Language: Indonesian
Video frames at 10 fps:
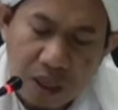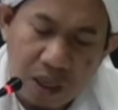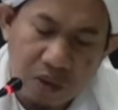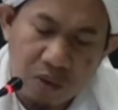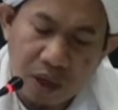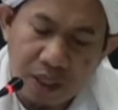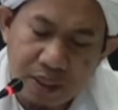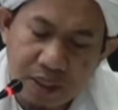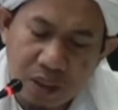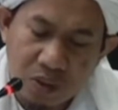
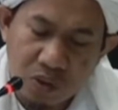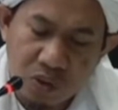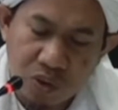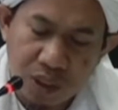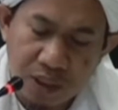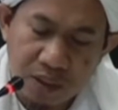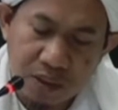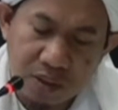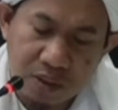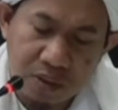Ara'aita rajulan
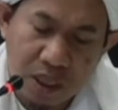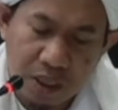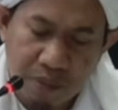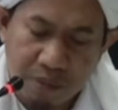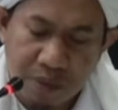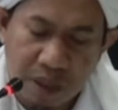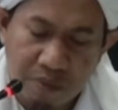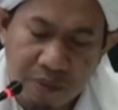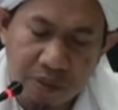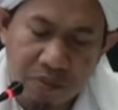apa
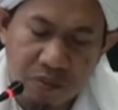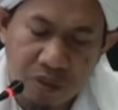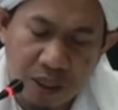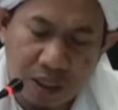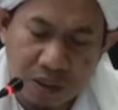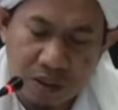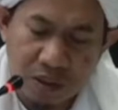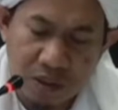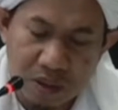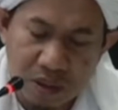pendapatmu ada
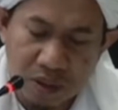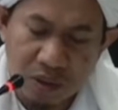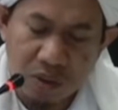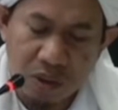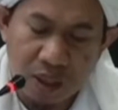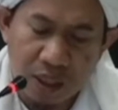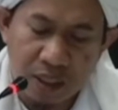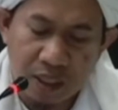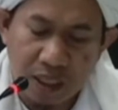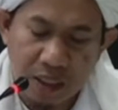ya, seorang
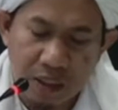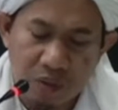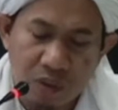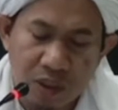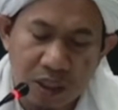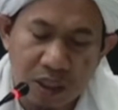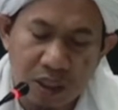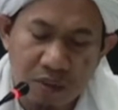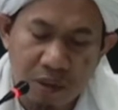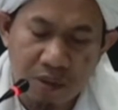laki-laki wajah wajada
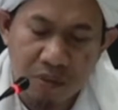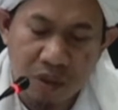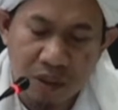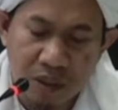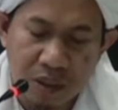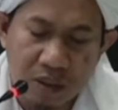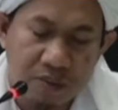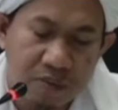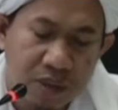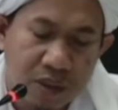ma'amrati
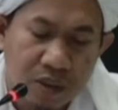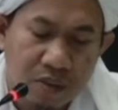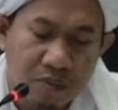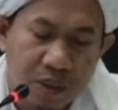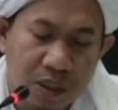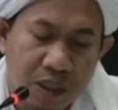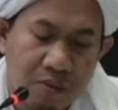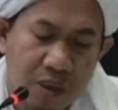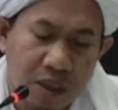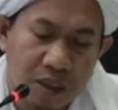
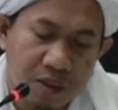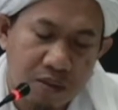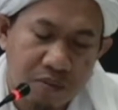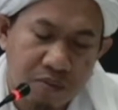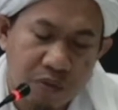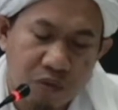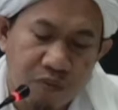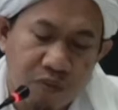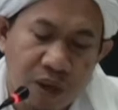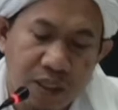bersama
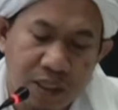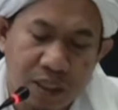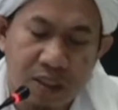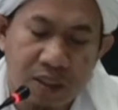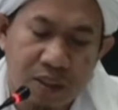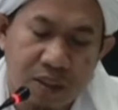perempuannya